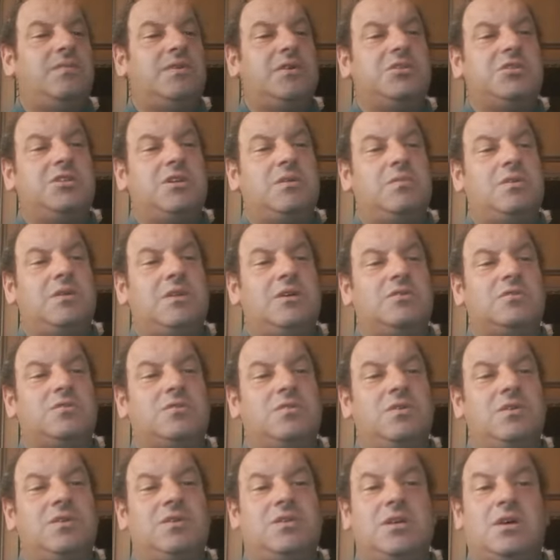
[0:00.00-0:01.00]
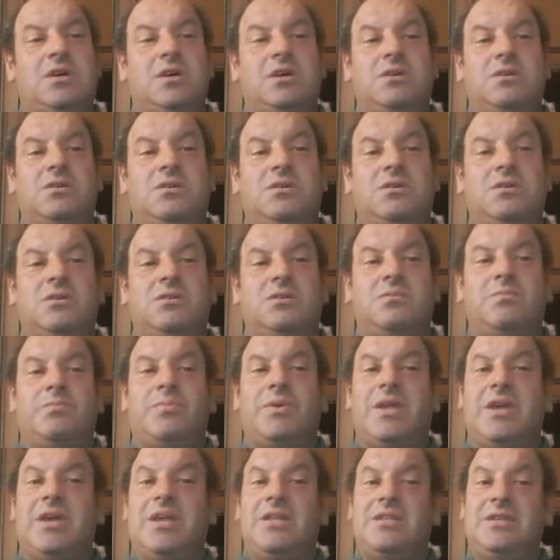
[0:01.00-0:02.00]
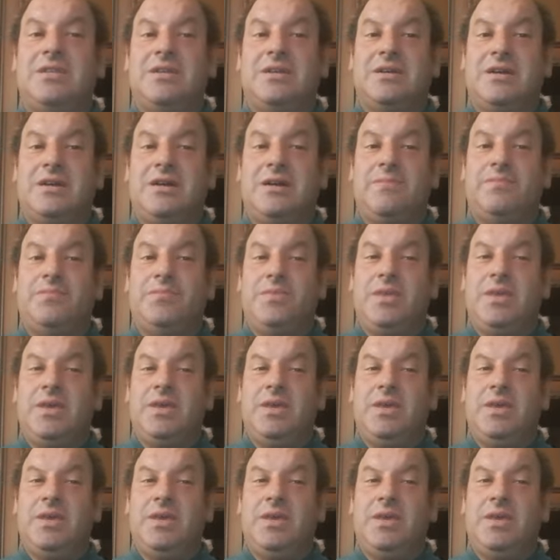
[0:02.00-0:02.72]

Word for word: facciamo la solita eh, predica,